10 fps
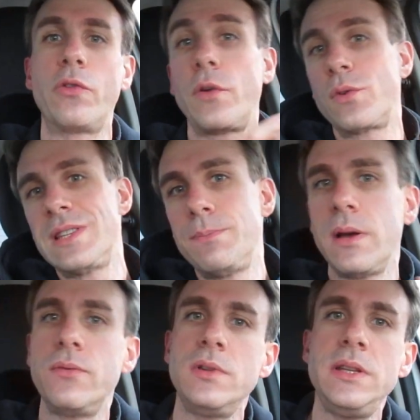sauf que c'est
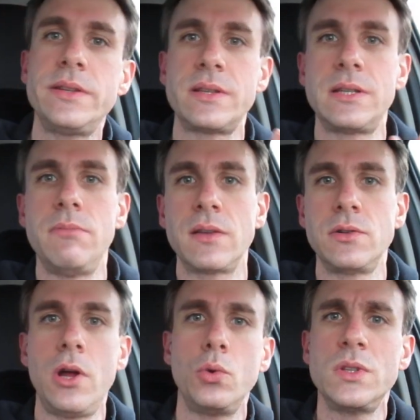pas Venise, c'est
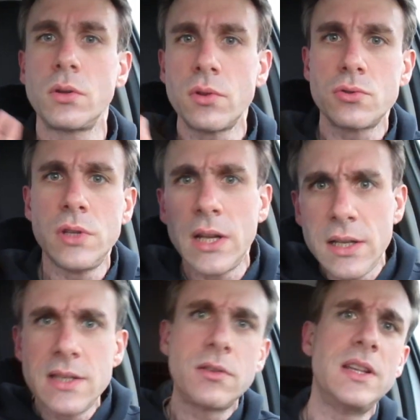Barcelone où ils sont dans une
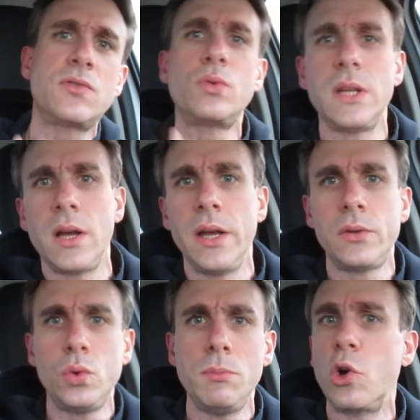église, dans les souterrains et
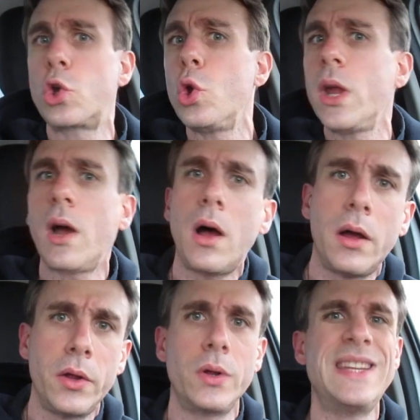tout. Il manque que les
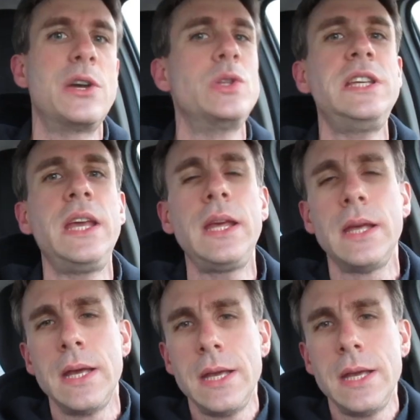rats et on, y est.